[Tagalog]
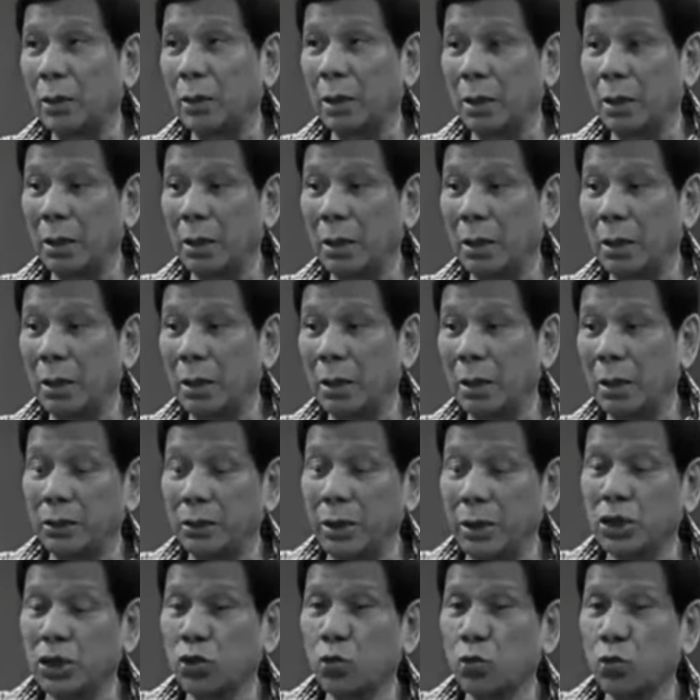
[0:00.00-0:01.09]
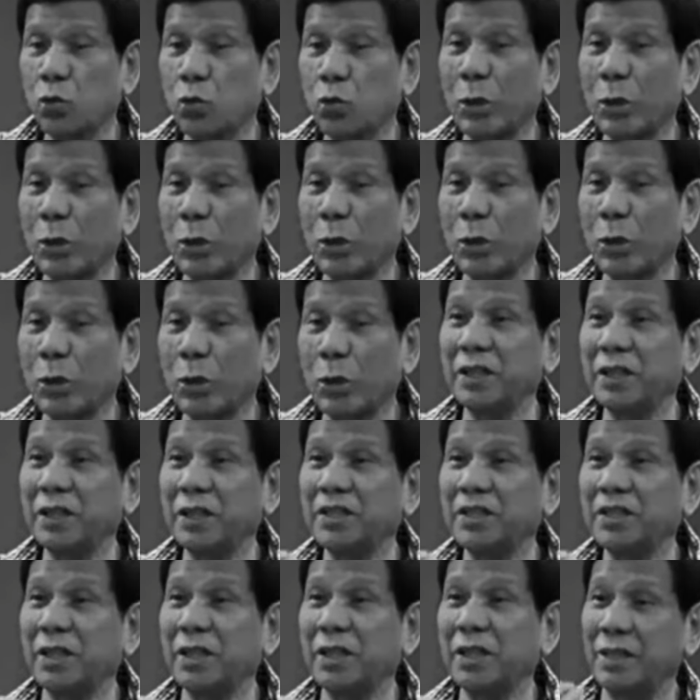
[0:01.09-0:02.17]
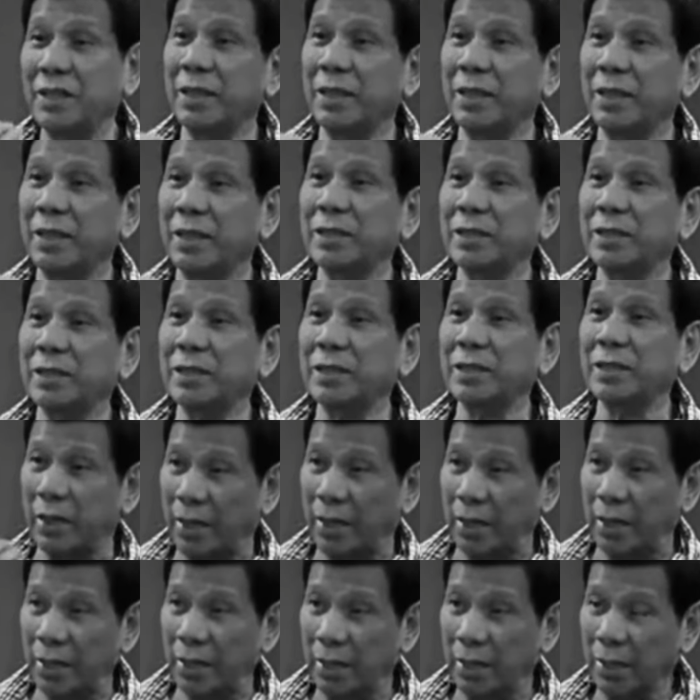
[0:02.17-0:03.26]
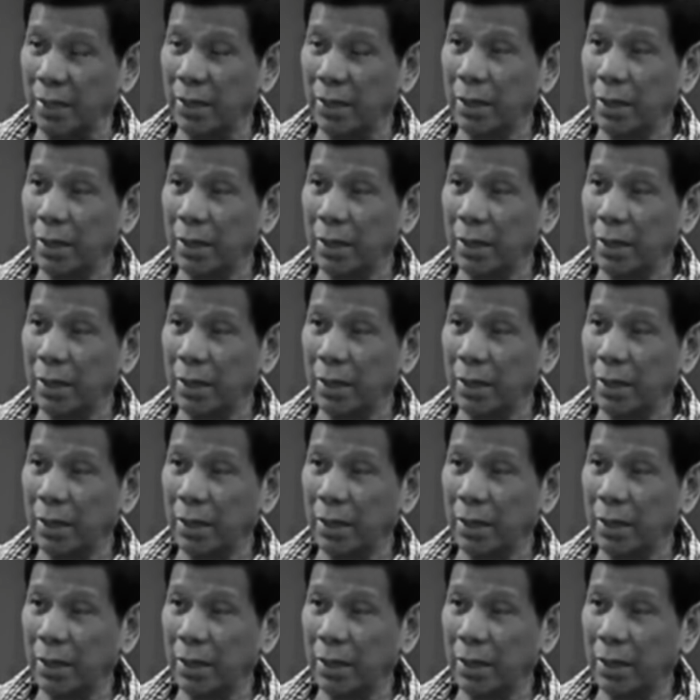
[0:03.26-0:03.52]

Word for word: And just what I said yesterday,